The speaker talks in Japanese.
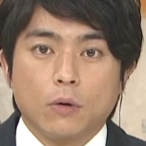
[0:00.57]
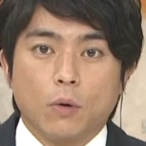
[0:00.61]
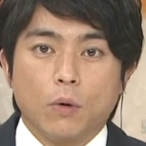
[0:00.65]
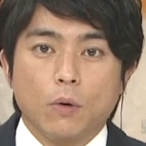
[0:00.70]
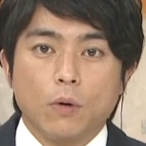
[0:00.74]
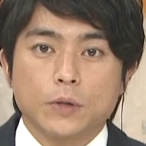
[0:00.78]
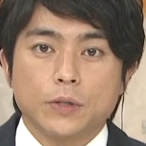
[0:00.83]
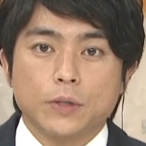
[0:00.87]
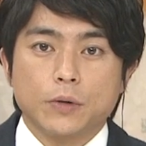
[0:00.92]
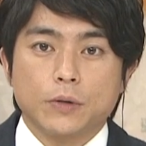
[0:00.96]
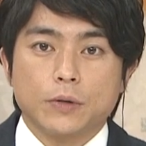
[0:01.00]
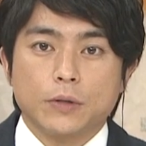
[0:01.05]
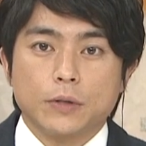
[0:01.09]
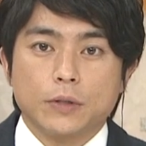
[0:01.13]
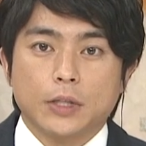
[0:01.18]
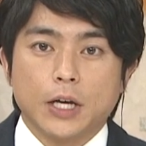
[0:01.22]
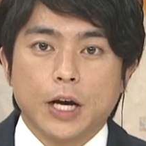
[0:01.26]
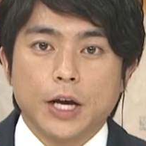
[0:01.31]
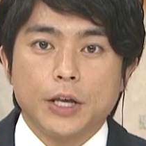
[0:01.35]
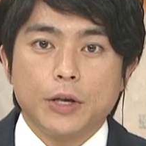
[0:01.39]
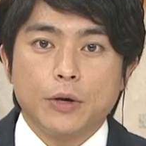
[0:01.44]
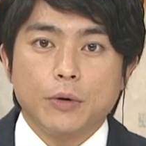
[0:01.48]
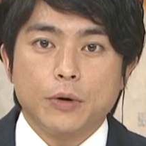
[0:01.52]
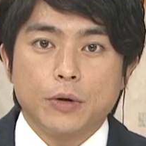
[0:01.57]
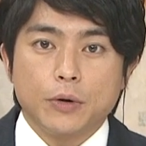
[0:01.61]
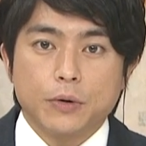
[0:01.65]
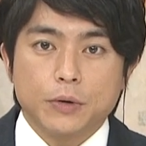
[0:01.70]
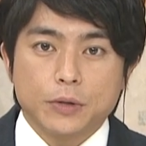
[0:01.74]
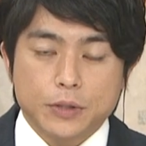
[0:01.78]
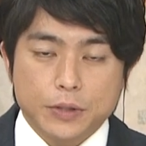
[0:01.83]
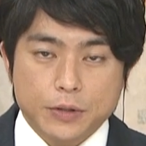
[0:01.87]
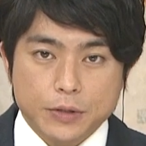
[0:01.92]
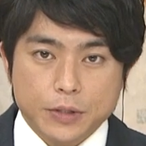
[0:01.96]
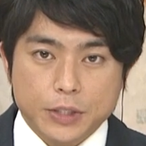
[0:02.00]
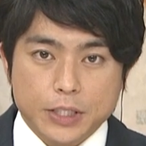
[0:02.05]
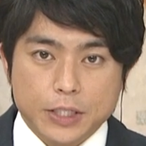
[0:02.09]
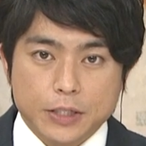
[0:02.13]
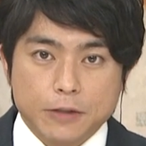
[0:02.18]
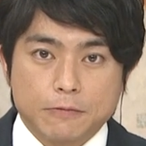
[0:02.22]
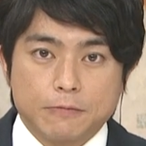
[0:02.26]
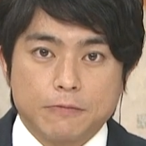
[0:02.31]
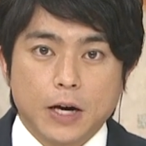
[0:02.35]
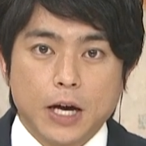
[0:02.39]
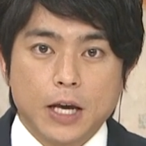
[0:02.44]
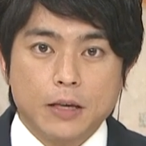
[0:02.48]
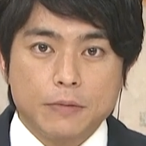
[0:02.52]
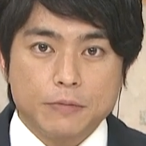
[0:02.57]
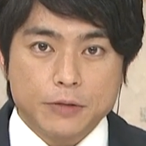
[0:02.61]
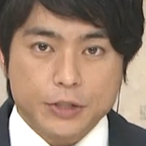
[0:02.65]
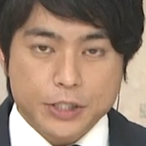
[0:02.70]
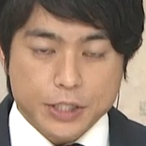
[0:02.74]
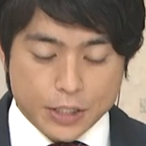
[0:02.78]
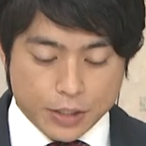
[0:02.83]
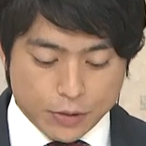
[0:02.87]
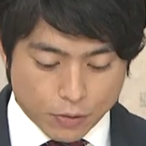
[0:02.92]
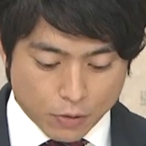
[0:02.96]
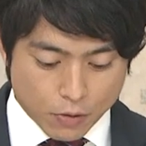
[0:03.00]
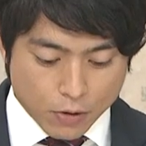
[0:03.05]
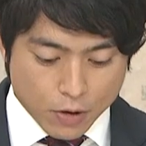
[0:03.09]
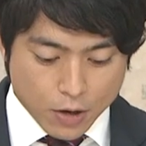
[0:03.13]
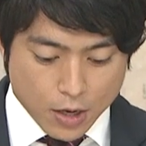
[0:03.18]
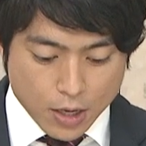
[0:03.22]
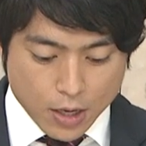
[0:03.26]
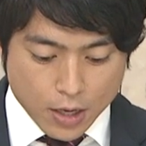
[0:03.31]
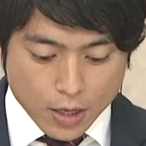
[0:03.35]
高速大容量通信 5G を